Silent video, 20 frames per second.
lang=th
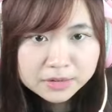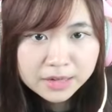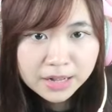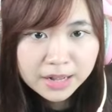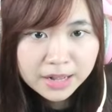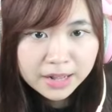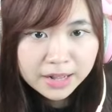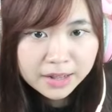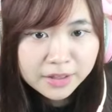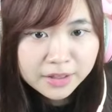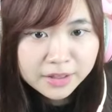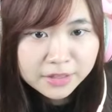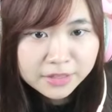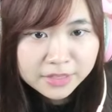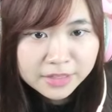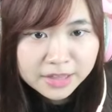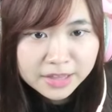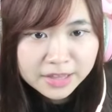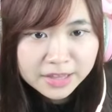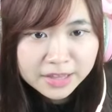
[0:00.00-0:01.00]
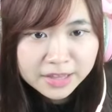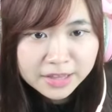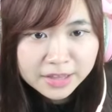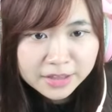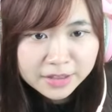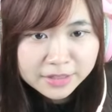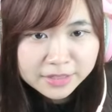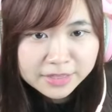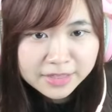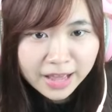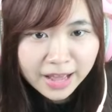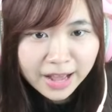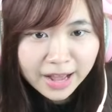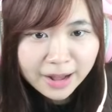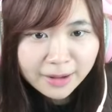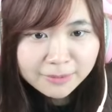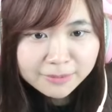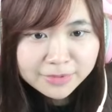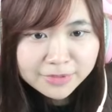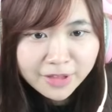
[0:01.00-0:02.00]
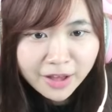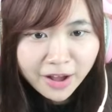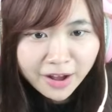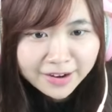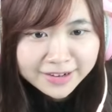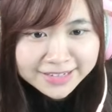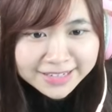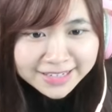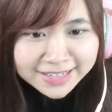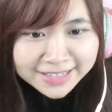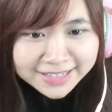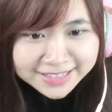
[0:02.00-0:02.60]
ห้าสี่สามสองหนึ่ง